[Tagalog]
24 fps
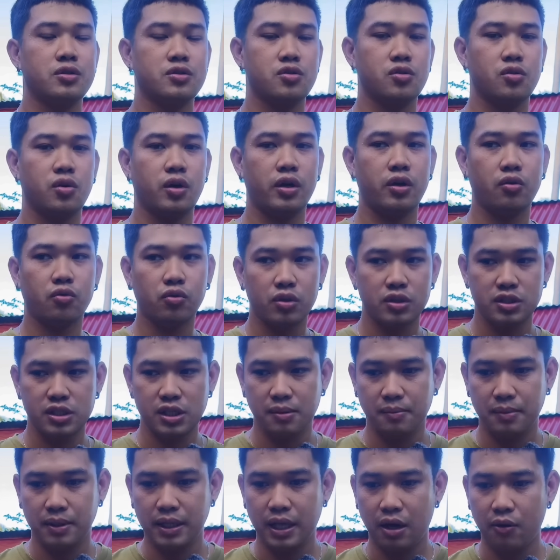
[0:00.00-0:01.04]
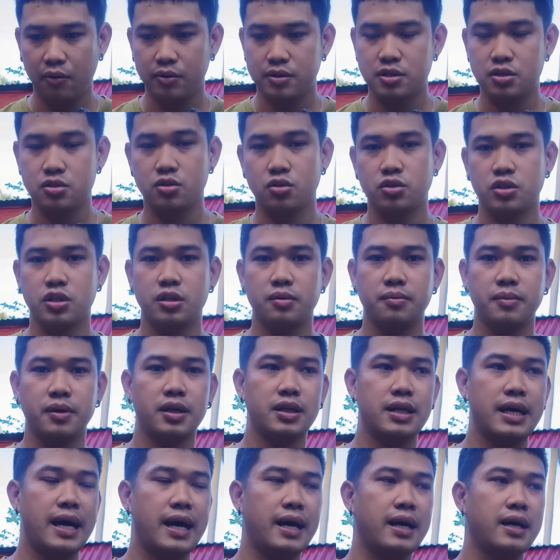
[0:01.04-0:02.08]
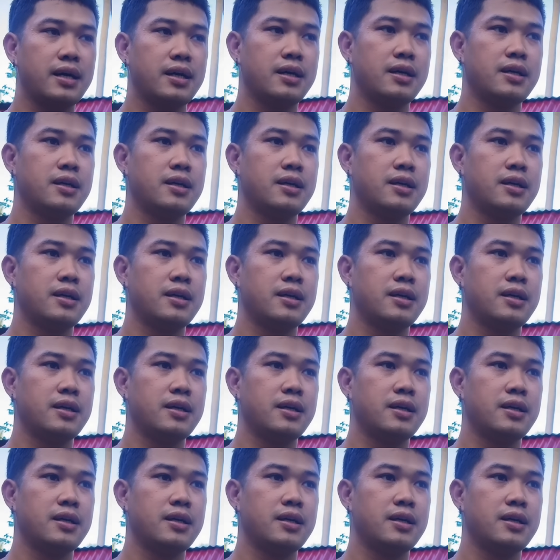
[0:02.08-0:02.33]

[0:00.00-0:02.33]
So, ayoko na silang madawit sa social media